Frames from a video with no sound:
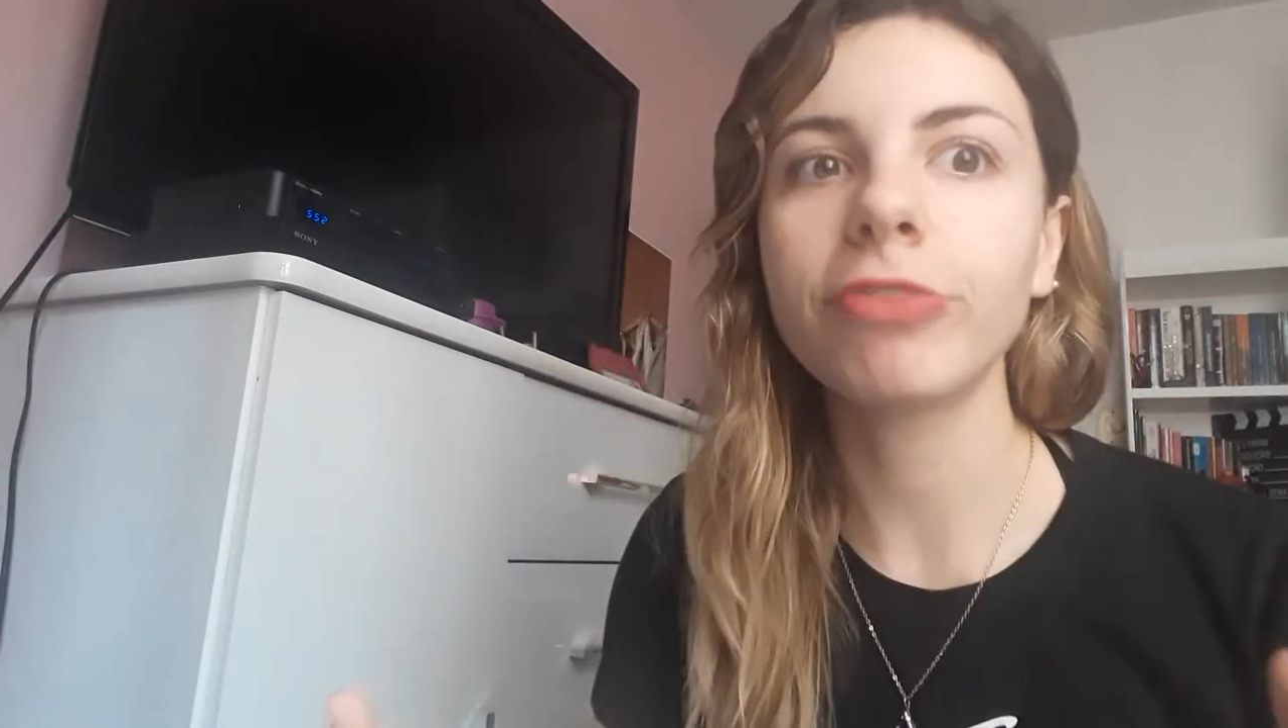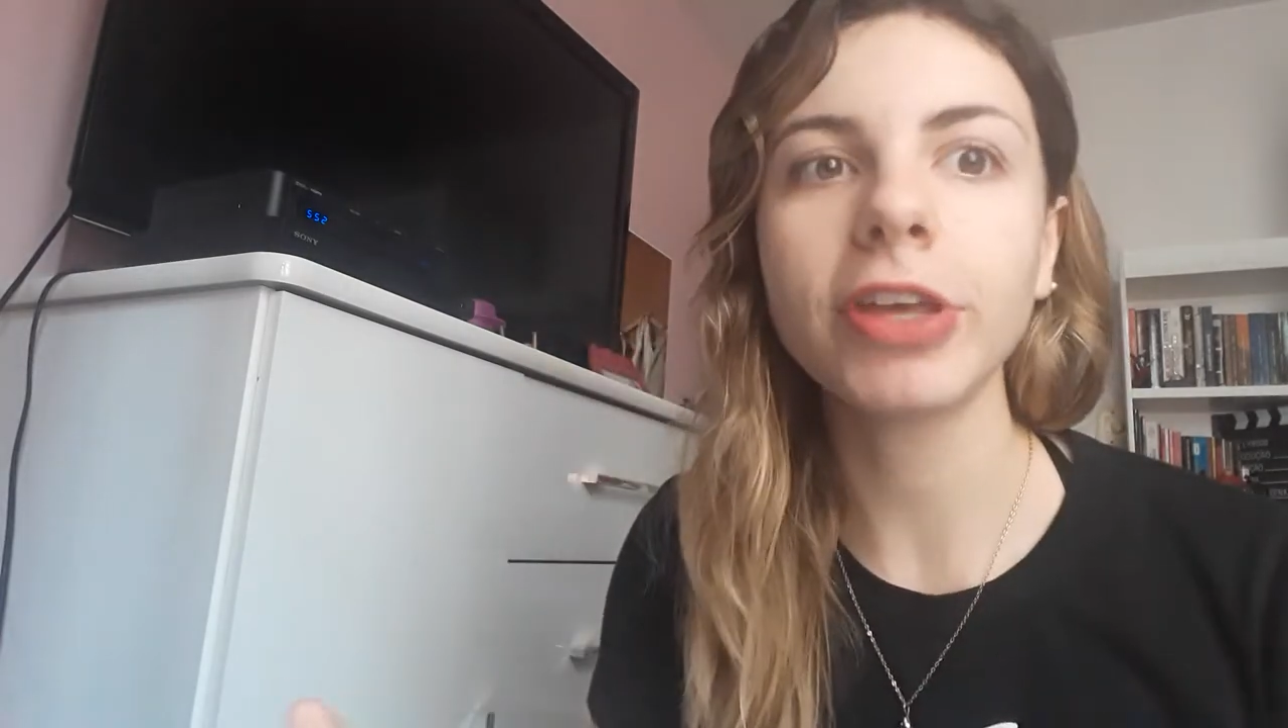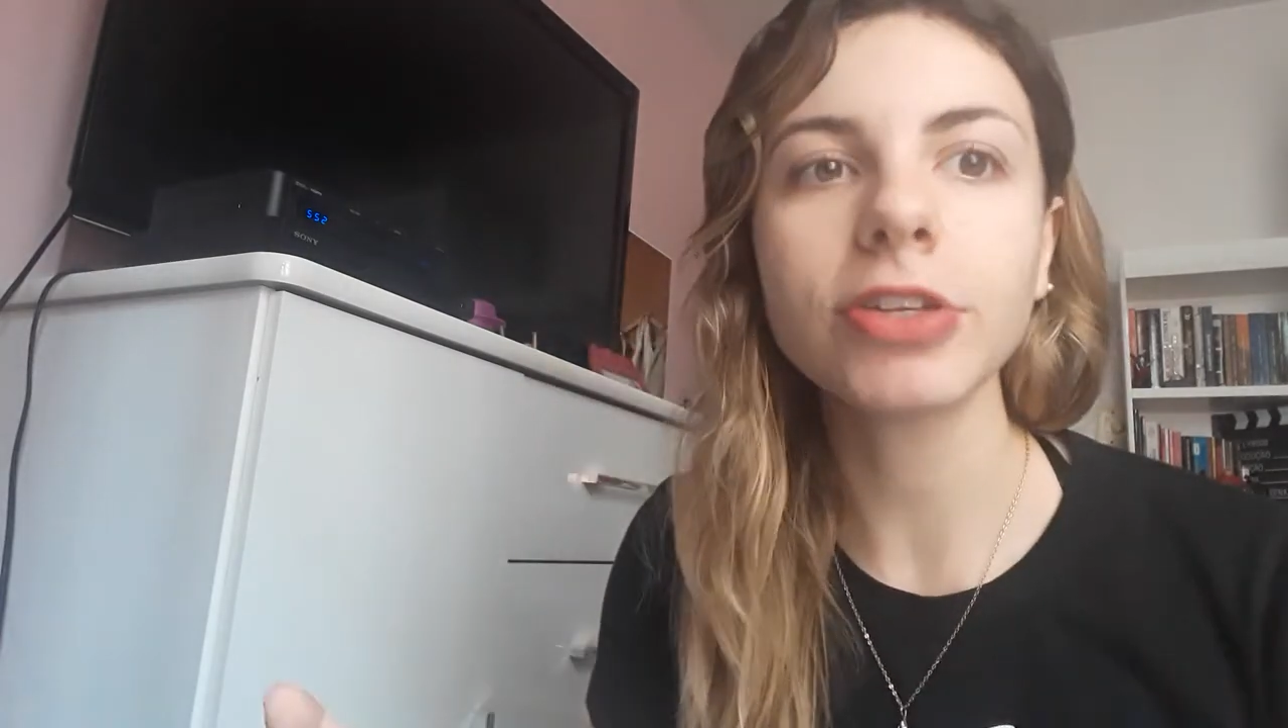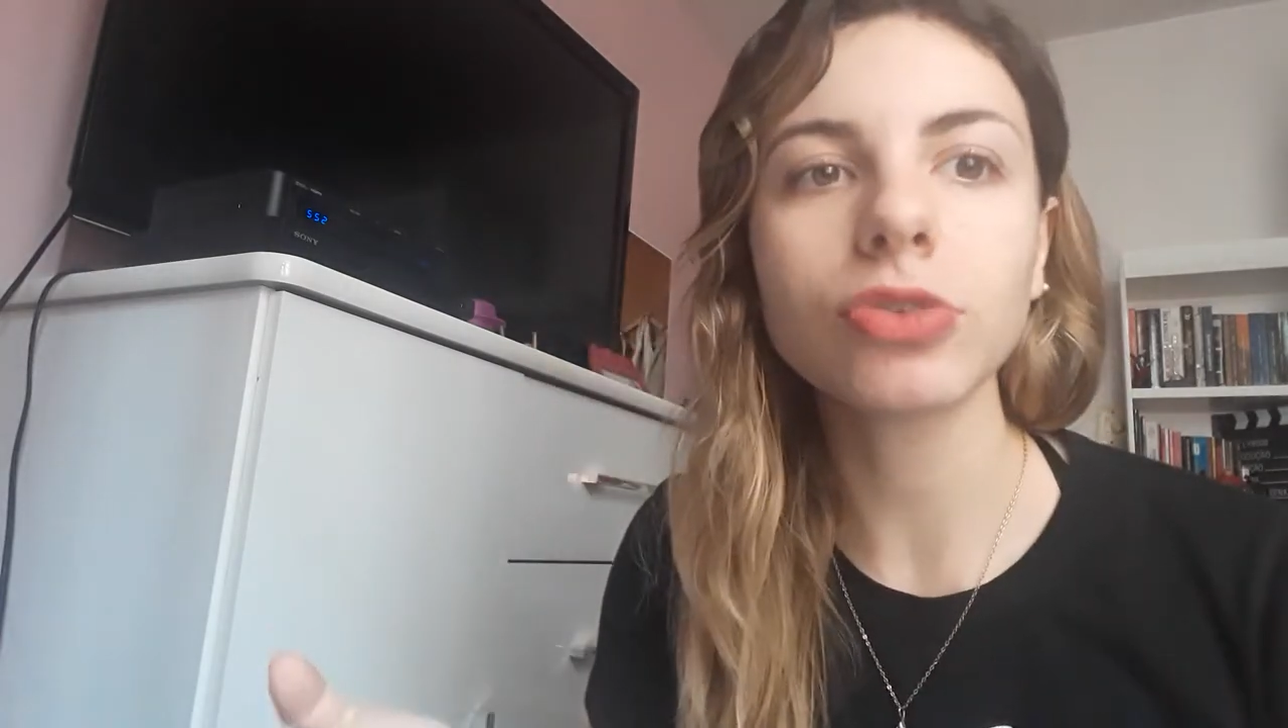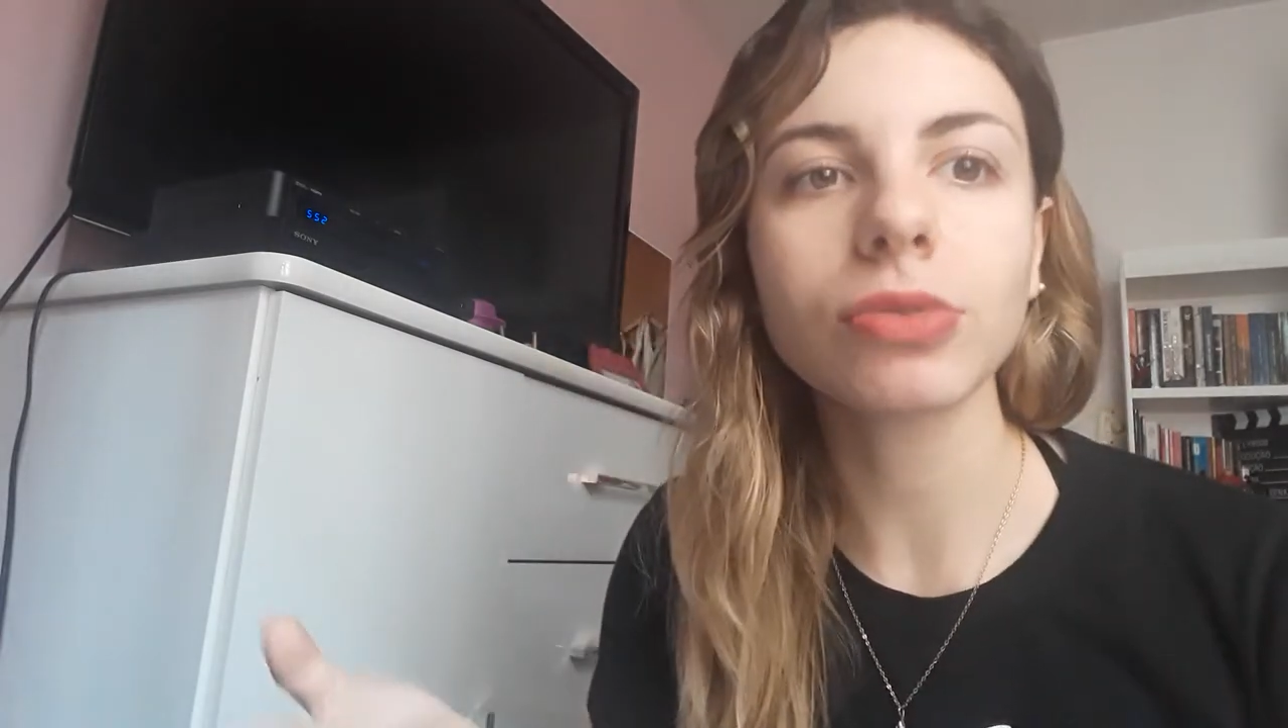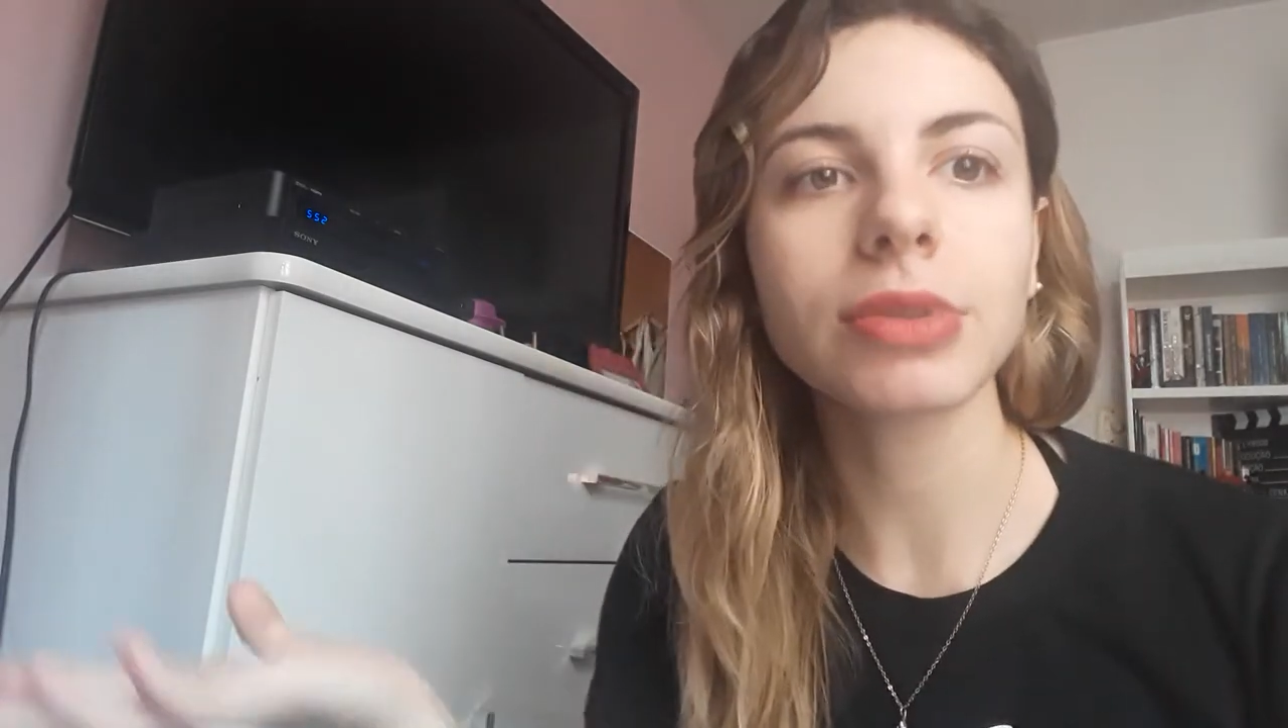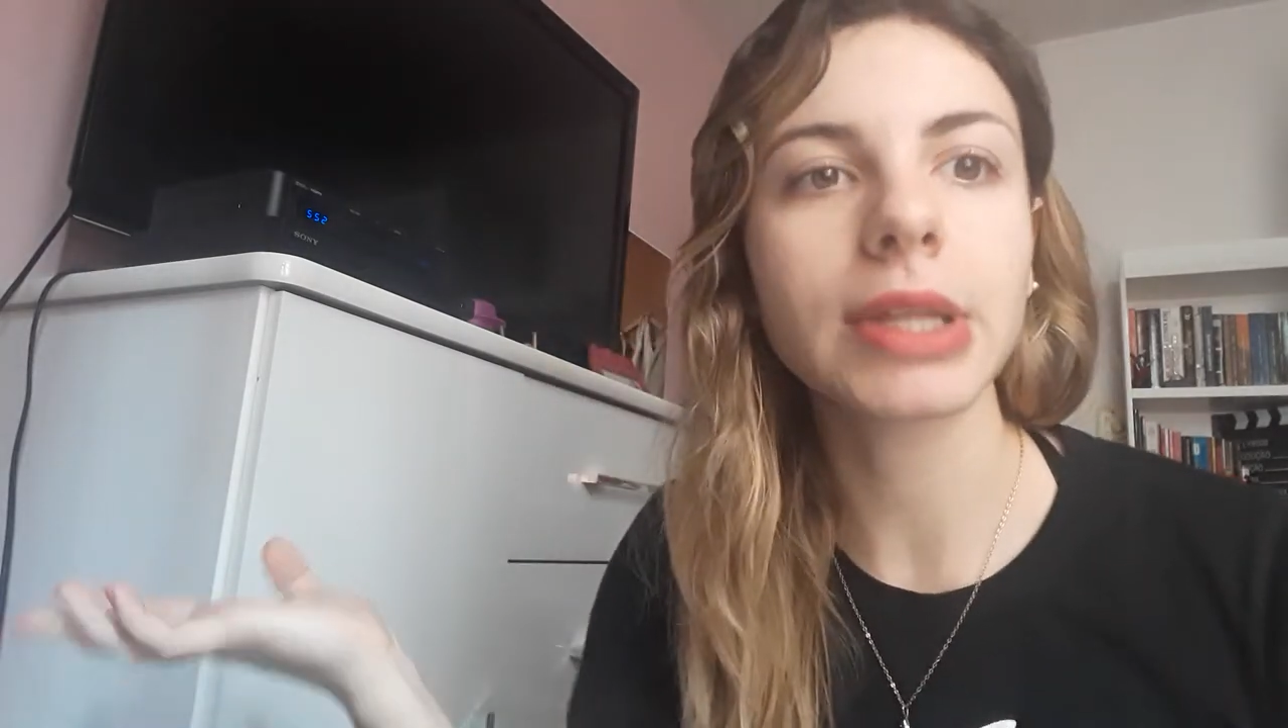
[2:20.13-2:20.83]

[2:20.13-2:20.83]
20 ou